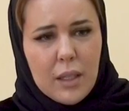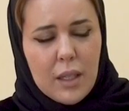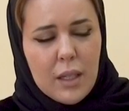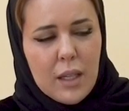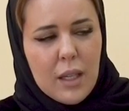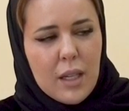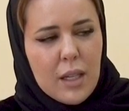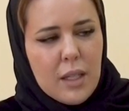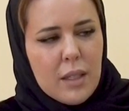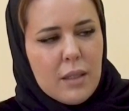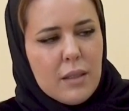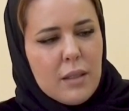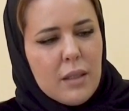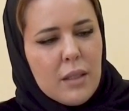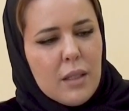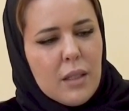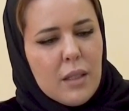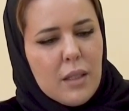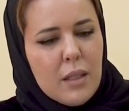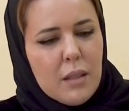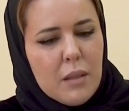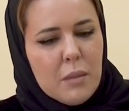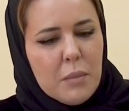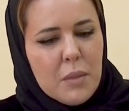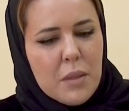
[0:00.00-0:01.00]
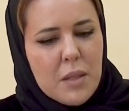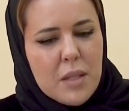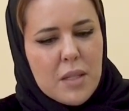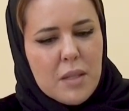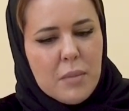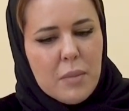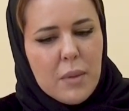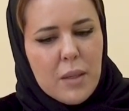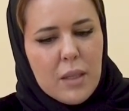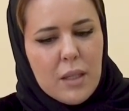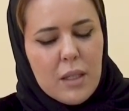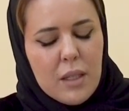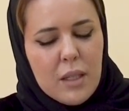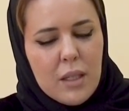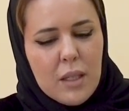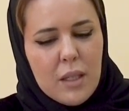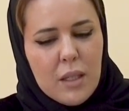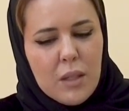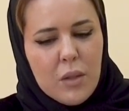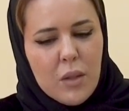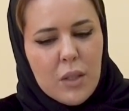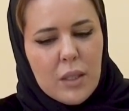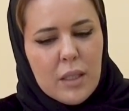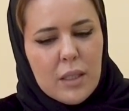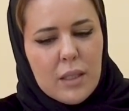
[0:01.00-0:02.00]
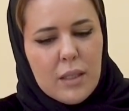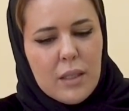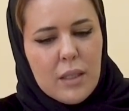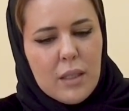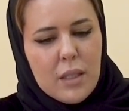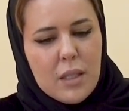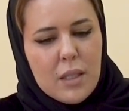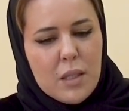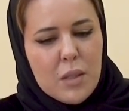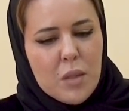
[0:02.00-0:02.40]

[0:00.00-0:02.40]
ذكرت آه، بالنسبة لرؤية آه،